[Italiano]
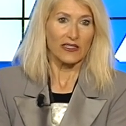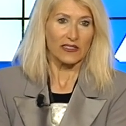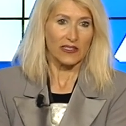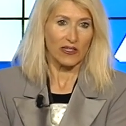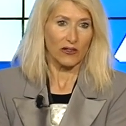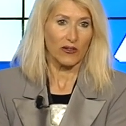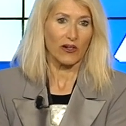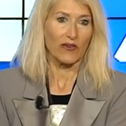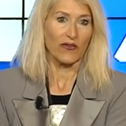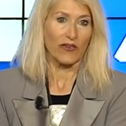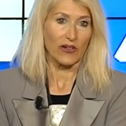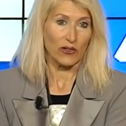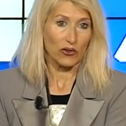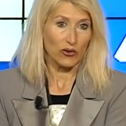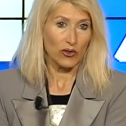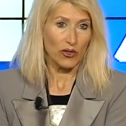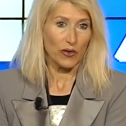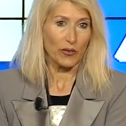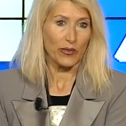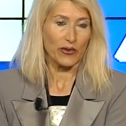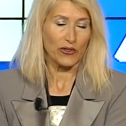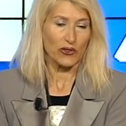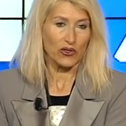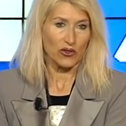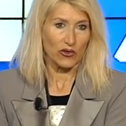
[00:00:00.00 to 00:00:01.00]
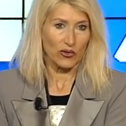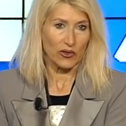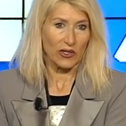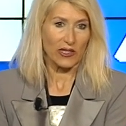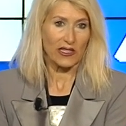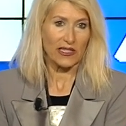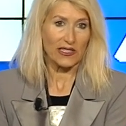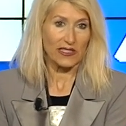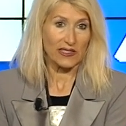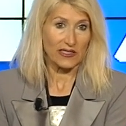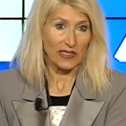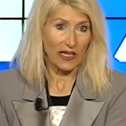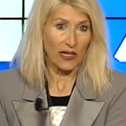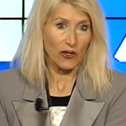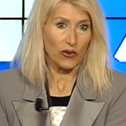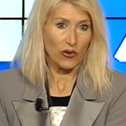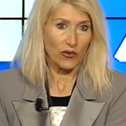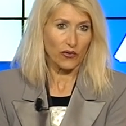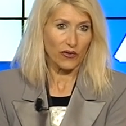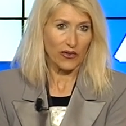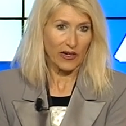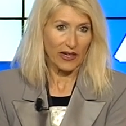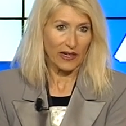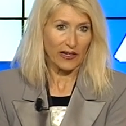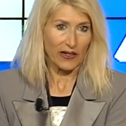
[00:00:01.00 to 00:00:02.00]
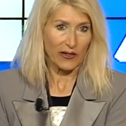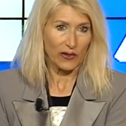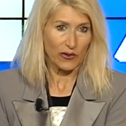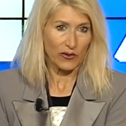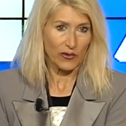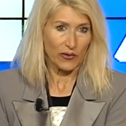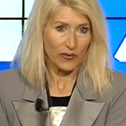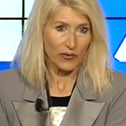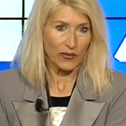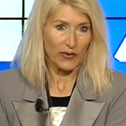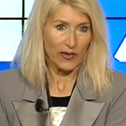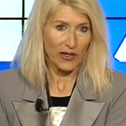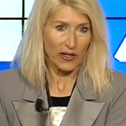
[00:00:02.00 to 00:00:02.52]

se non è fatto da persone che sanno farlo